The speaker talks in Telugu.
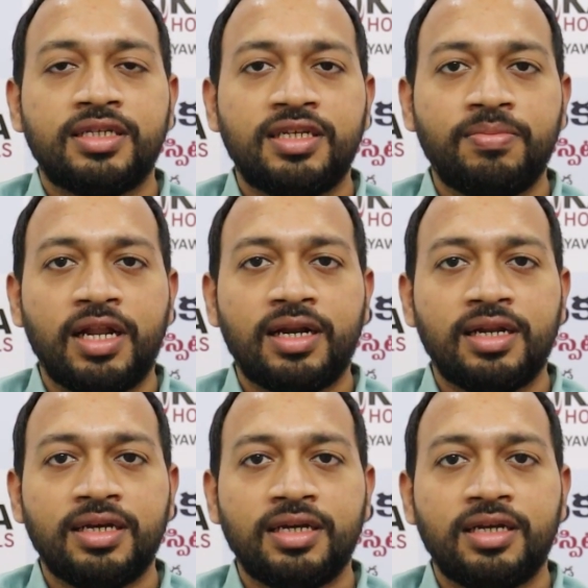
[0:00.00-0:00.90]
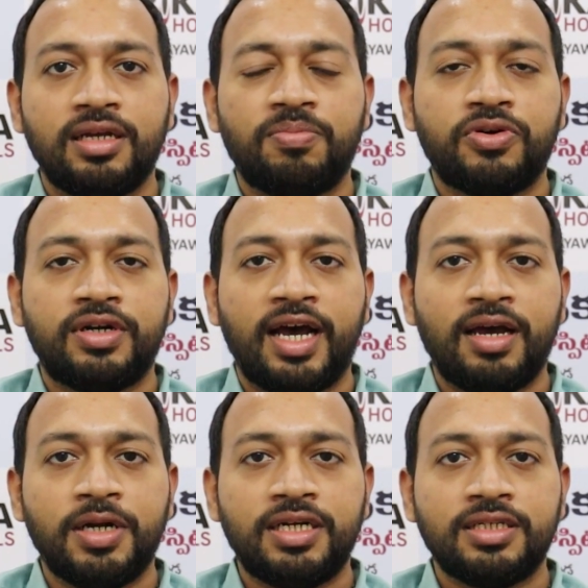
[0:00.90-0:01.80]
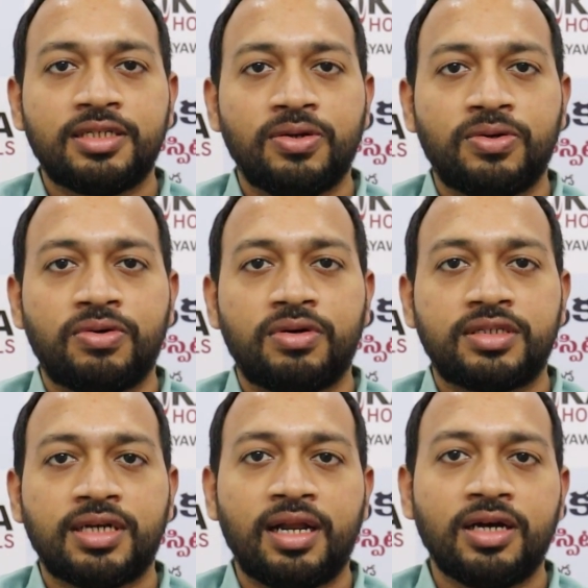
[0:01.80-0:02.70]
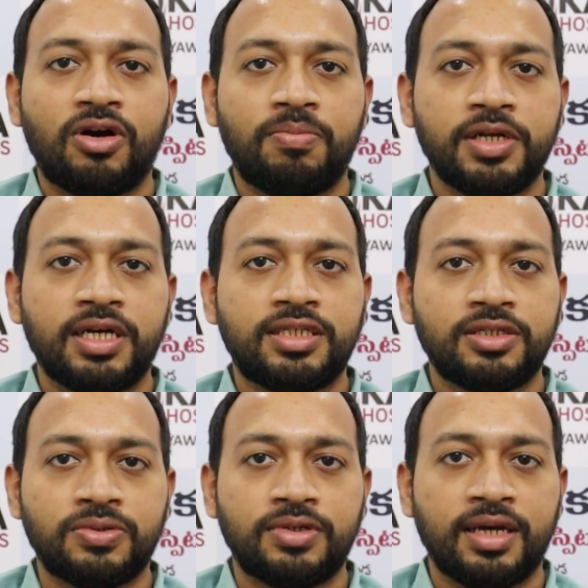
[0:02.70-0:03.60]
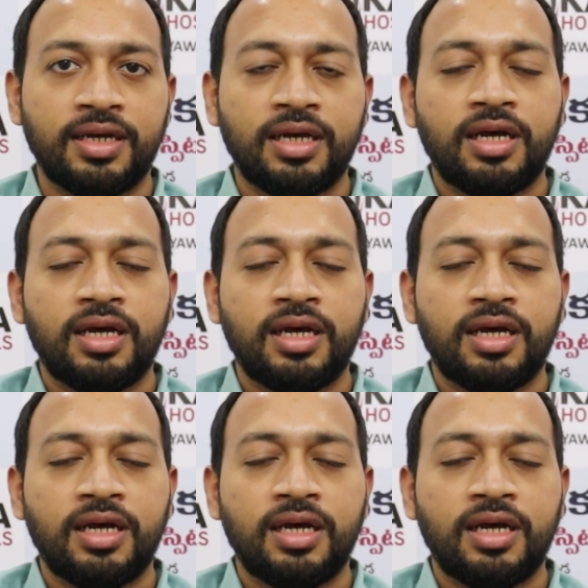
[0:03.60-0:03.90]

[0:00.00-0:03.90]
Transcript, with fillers: సిమిలర్లీ ఇప్పుడు డయాబెటీస్లో చాలా కాంప్లికేషన్స్ ఉంటాయి